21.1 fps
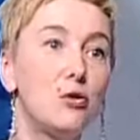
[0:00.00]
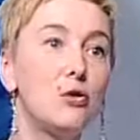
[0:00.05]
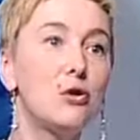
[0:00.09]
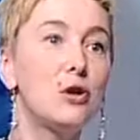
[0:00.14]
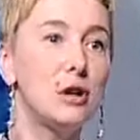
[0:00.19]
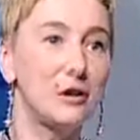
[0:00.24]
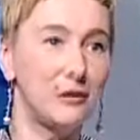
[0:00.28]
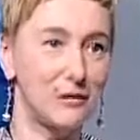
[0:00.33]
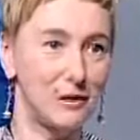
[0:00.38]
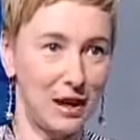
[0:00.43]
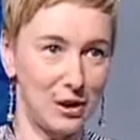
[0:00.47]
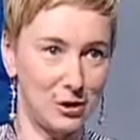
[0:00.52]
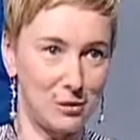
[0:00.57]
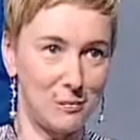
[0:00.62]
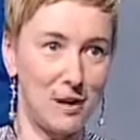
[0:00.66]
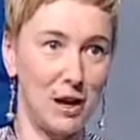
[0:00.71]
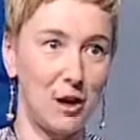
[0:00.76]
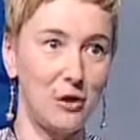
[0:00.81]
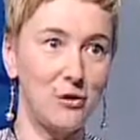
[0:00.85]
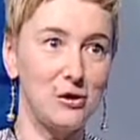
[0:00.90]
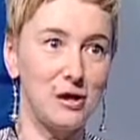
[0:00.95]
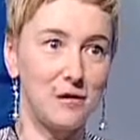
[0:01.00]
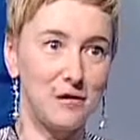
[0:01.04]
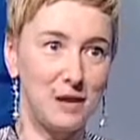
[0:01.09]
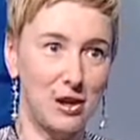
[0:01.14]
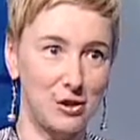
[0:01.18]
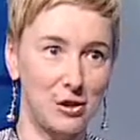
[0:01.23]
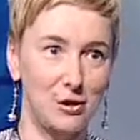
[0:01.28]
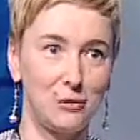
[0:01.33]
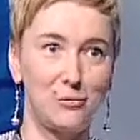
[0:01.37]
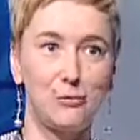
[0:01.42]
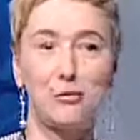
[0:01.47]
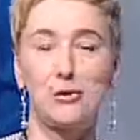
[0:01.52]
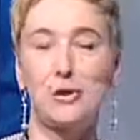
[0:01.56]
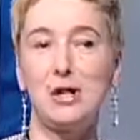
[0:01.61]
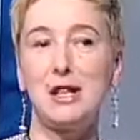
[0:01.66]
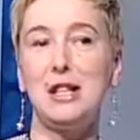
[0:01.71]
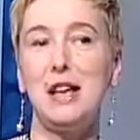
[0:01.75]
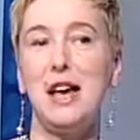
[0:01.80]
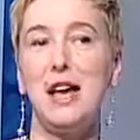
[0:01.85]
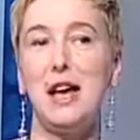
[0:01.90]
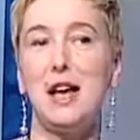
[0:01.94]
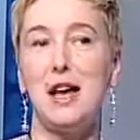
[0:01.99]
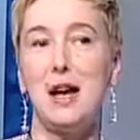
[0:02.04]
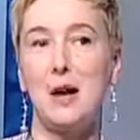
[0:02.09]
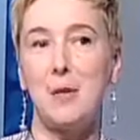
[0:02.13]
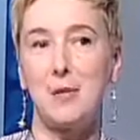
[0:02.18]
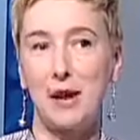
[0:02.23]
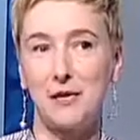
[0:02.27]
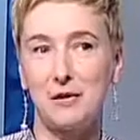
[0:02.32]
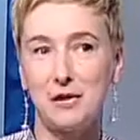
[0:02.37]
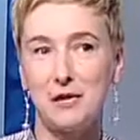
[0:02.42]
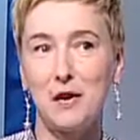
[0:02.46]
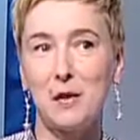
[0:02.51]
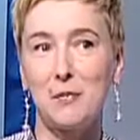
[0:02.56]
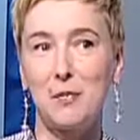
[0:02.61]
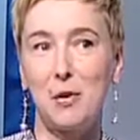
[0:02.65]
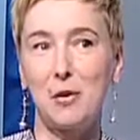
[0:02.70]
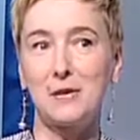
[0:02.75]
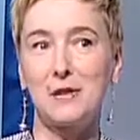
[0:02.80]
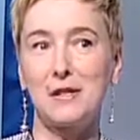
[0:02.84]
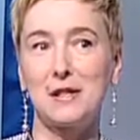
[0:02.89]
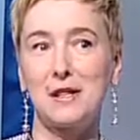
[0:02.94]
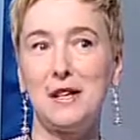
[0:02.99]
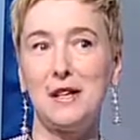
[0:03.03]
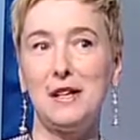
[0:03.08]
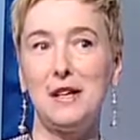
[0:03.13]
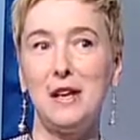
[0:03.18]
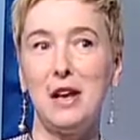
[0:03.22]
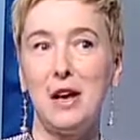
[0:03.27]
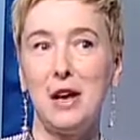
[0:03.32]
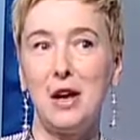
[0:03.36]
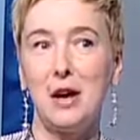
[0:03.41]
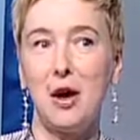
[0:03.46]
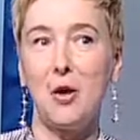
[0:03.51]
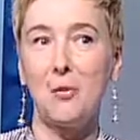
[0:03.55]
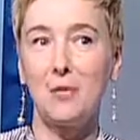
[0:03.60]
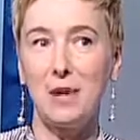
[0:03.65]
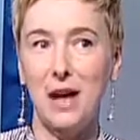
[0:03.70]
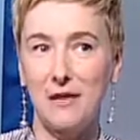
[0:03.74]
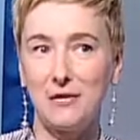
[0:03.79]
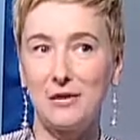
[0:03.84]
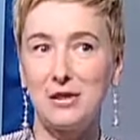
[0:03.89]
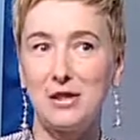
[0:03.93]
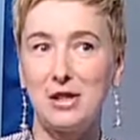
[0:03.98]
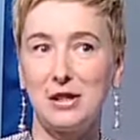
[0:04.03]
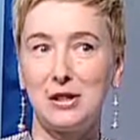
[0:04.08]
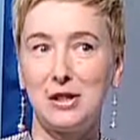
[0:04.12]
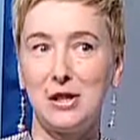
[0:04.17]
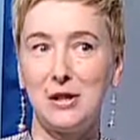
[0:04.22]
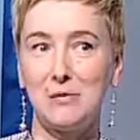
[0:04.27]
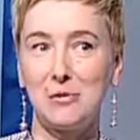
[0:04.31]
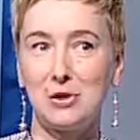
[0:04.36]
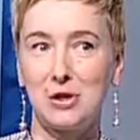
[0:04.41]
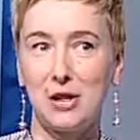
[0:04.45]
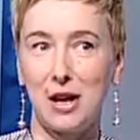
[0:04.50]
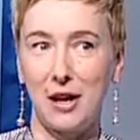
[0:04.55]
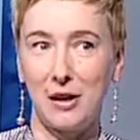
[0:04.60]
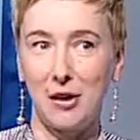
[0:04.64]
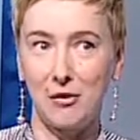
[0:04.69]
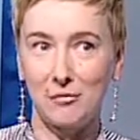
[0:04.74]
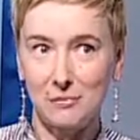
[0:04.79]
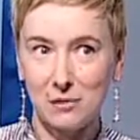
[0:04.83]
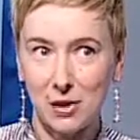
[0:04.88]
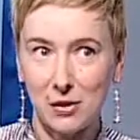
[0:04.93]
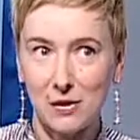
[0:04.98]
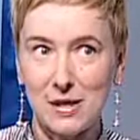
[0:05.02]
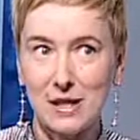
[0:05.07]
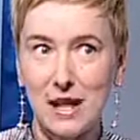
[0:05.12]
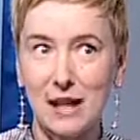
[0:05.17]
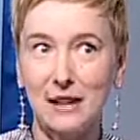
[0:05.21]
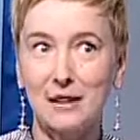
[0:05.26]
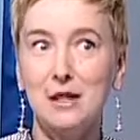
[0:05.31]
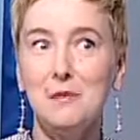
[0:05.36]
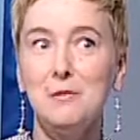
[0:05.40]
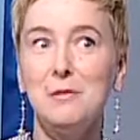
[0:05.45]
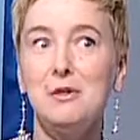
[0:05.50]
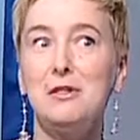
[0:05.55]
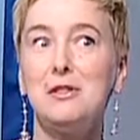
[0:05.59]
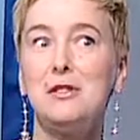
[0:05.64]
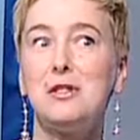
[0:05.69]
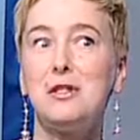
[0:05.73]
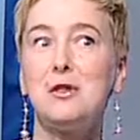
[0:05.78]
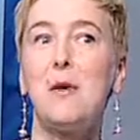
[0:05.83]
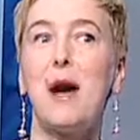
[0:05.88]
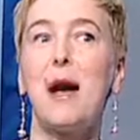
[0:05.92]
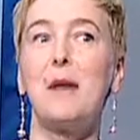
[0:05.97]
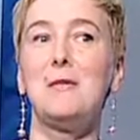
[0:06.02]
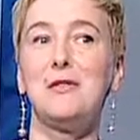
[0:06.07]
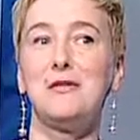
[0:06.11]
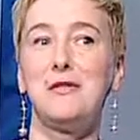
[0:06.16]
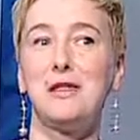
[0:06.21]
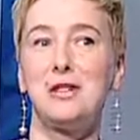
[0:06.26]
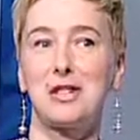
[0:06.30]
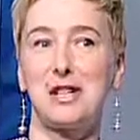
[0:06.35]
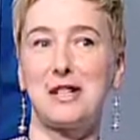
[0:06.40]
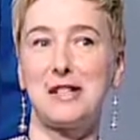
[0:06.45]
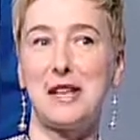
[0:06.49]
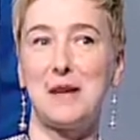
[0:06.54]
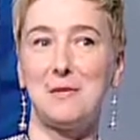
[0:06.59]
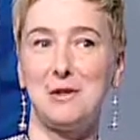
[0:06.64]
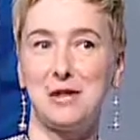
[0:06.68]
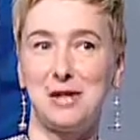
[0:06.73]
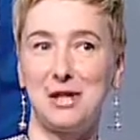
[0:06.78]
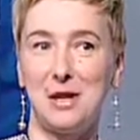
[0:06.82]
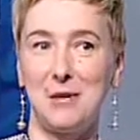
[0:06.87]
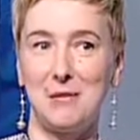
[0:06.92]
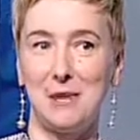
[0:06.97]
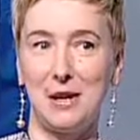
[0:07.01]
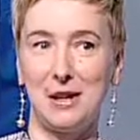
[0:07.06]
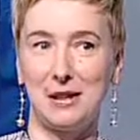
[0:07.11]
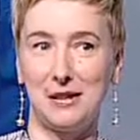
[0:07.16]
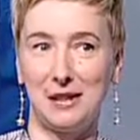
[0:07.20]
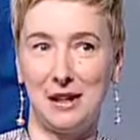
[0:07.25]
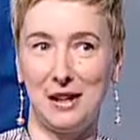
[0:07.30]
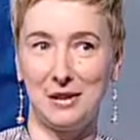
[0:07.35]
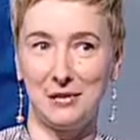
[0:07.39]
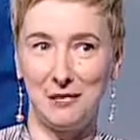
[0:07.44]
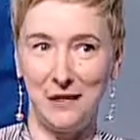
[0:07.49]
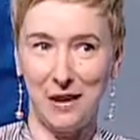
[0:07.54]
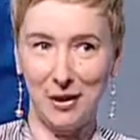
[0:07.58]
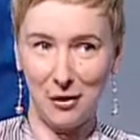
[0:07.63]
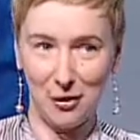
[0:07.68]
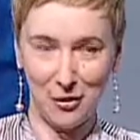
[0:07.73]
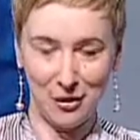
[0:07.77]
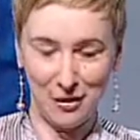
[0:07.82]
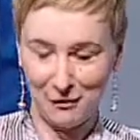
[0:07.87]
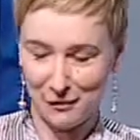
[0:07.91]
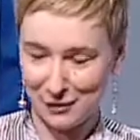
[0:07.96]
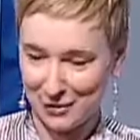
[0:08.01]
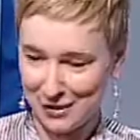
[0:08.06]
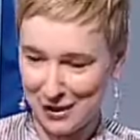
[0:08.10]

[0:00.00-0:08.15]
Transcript: duch w naszym narodzie, w naszej drużynie prawdziwie Polski objawi się tym, że ostatnimi siłami wykrzesamy z siebie te dwa gole w